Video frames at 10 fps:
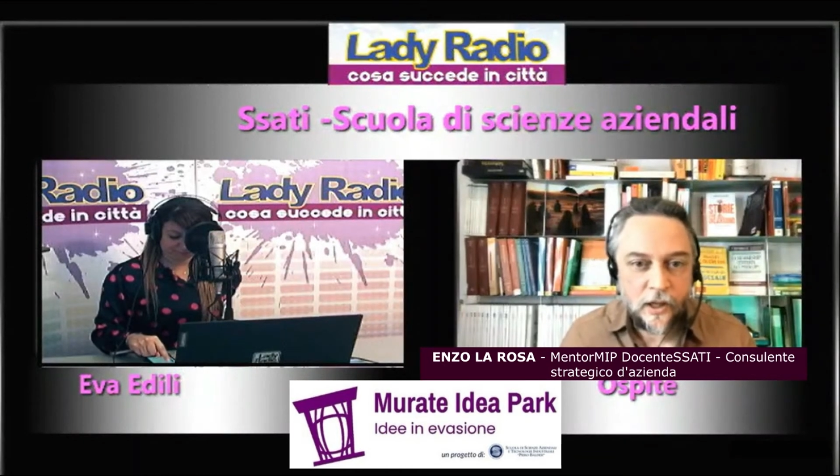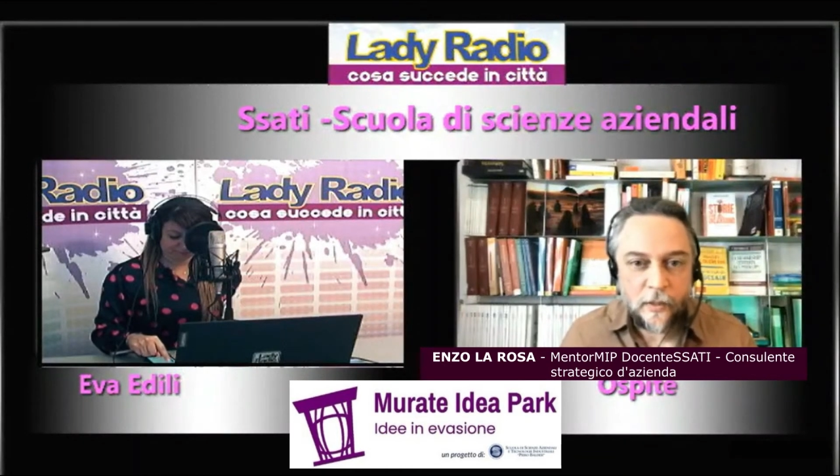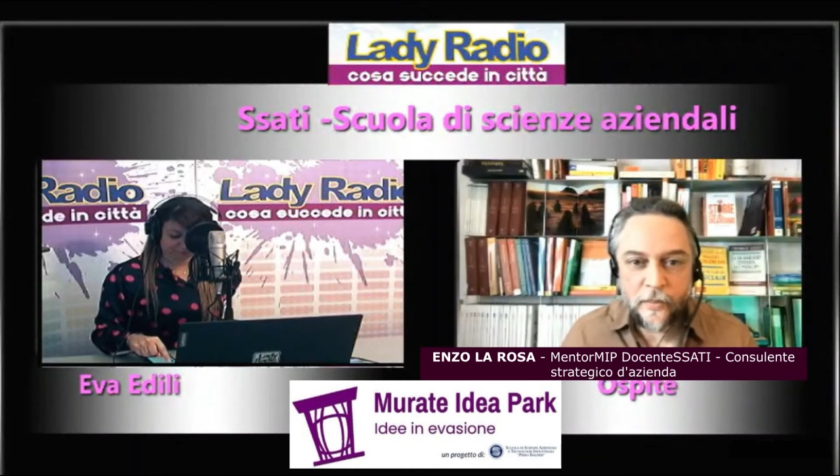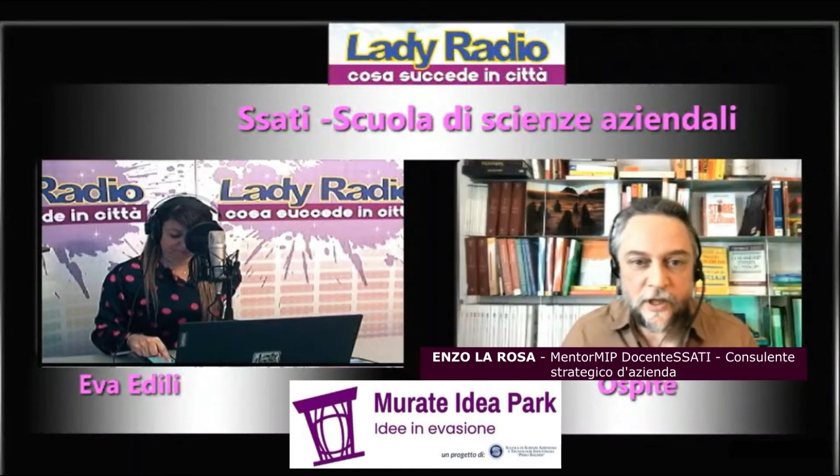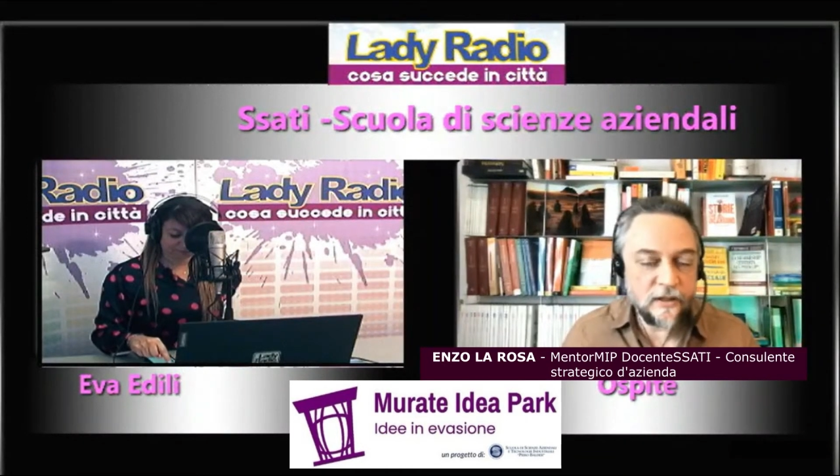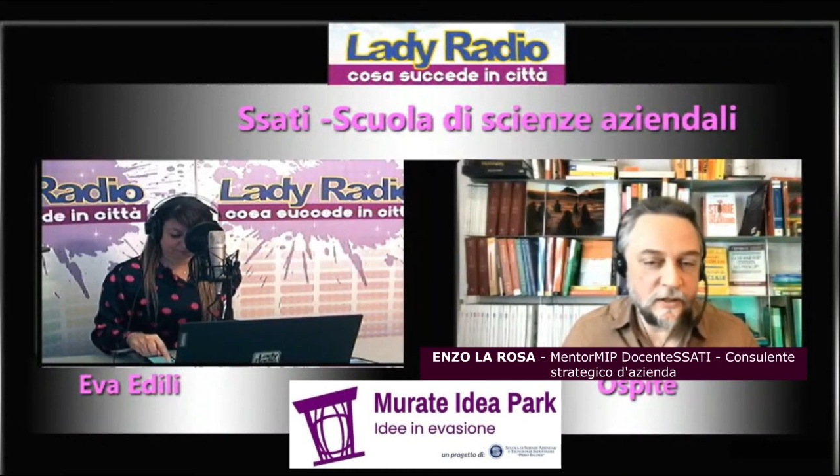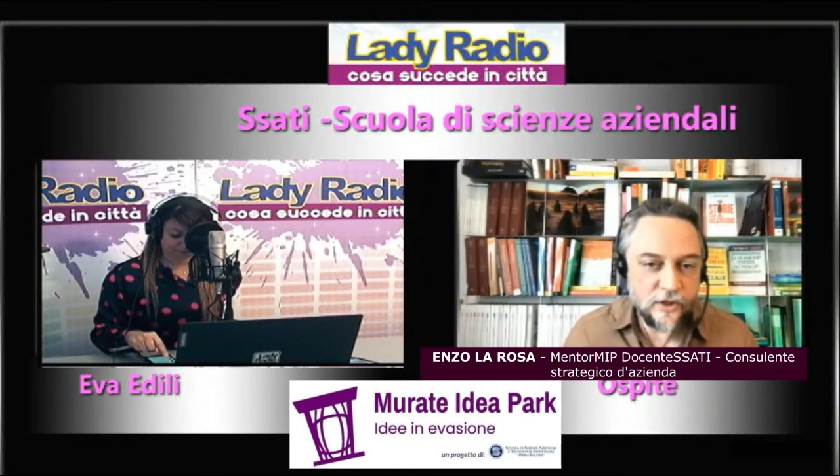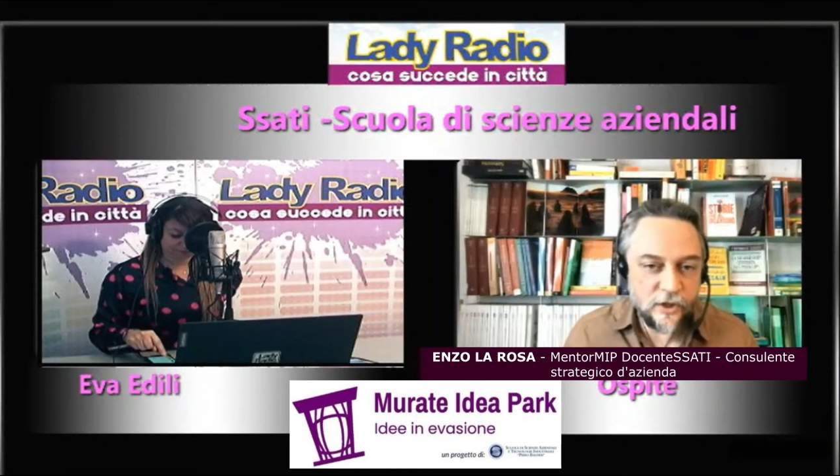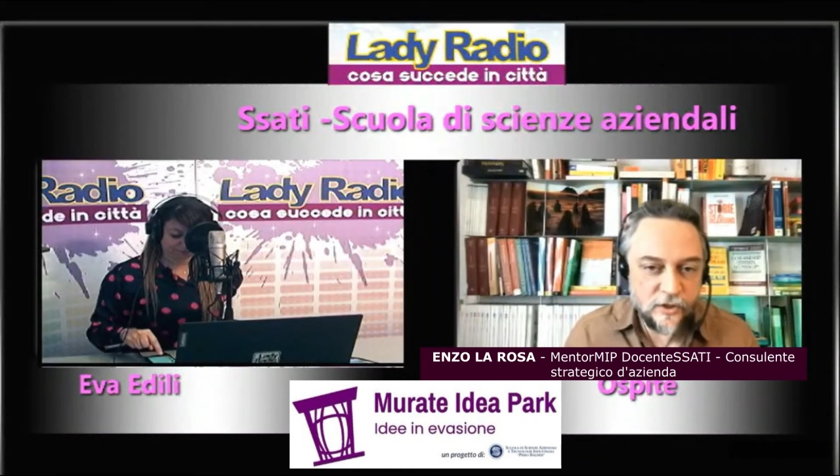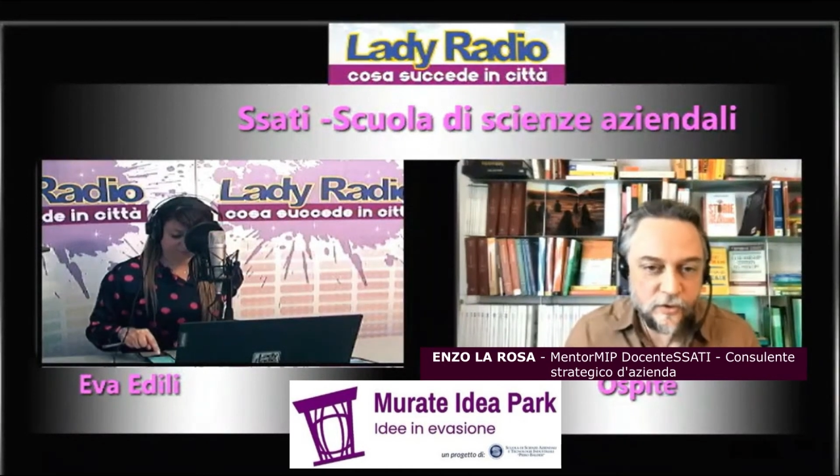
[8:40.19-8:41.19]
Meet,
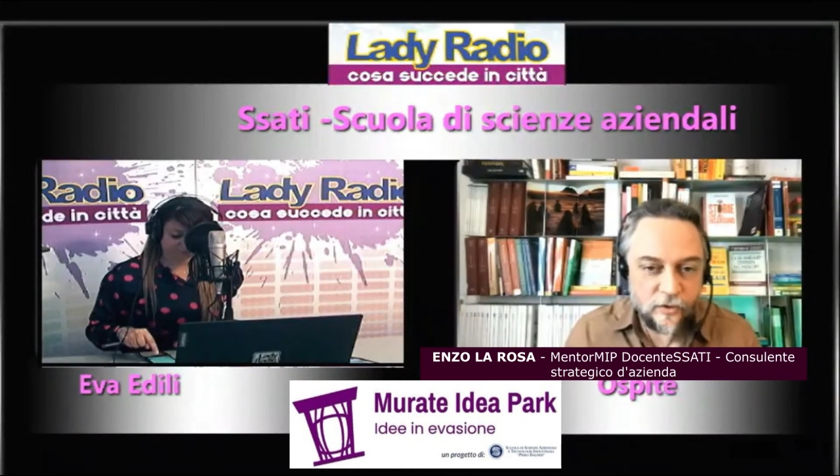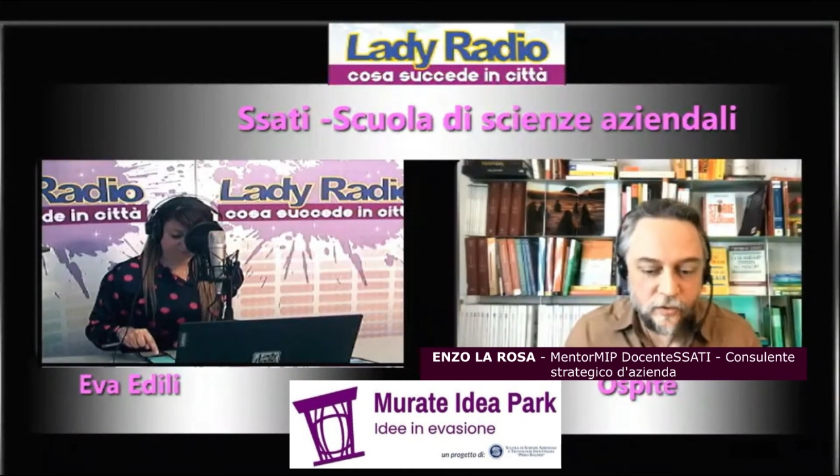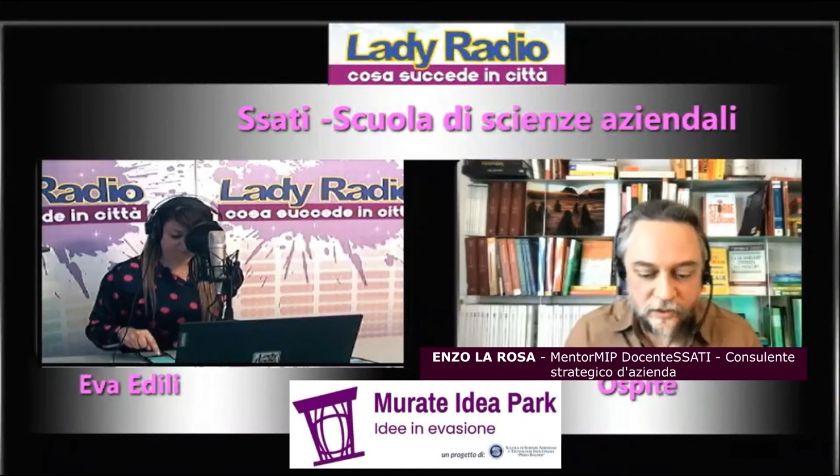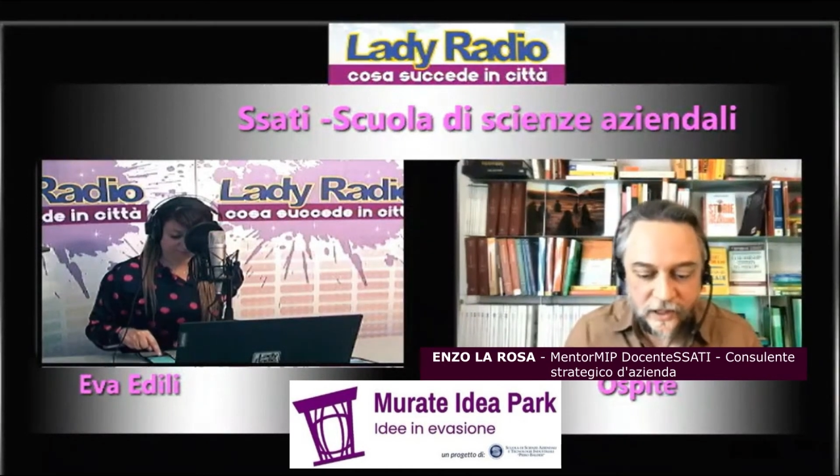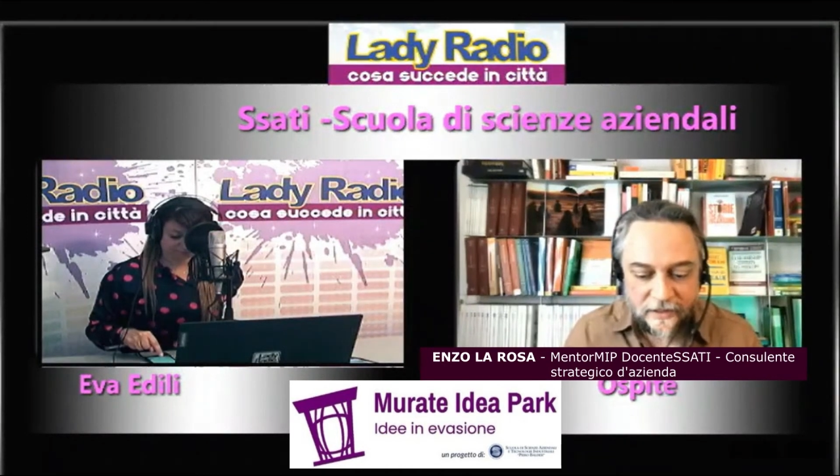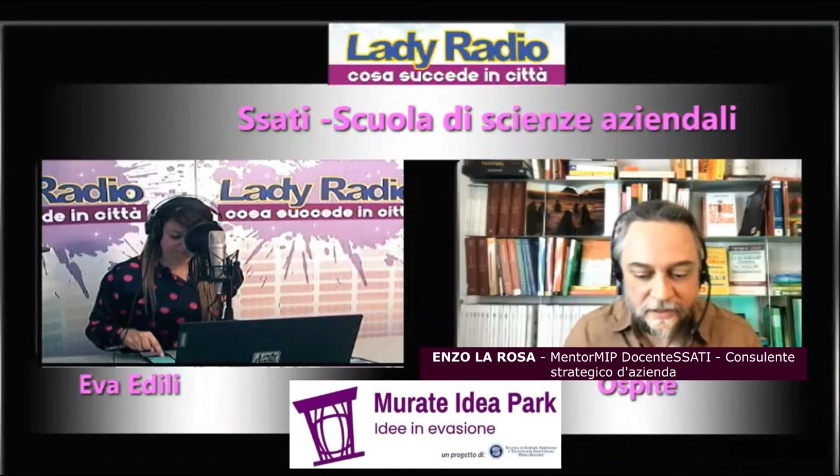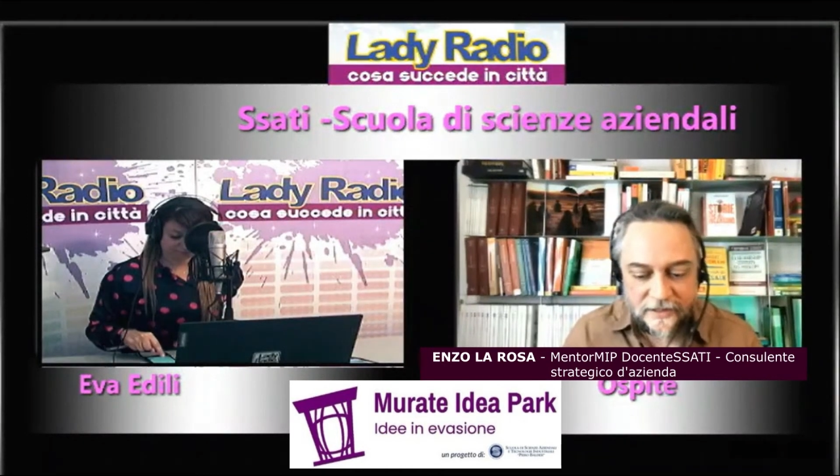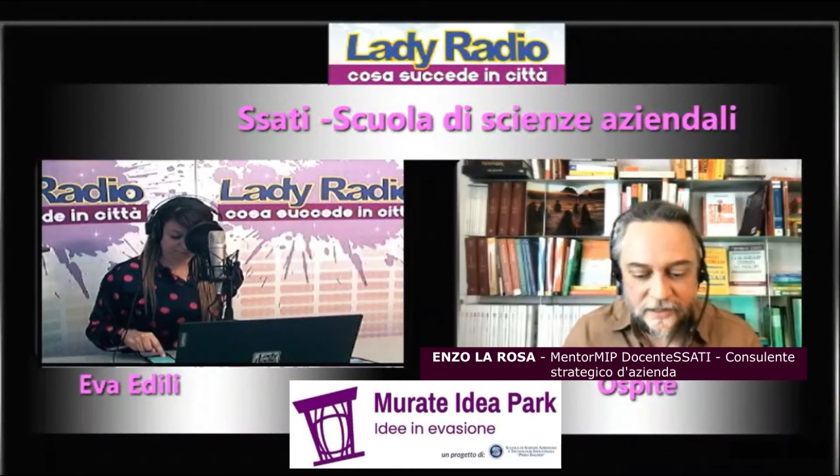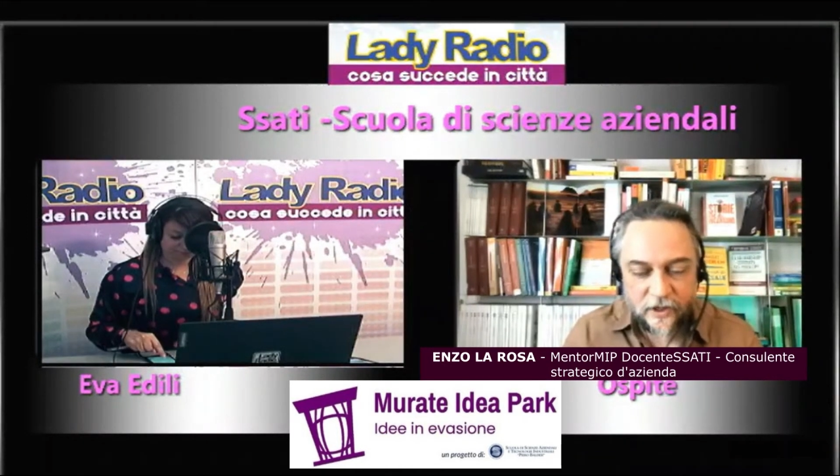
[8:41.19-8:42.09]
ce ne sono tantissime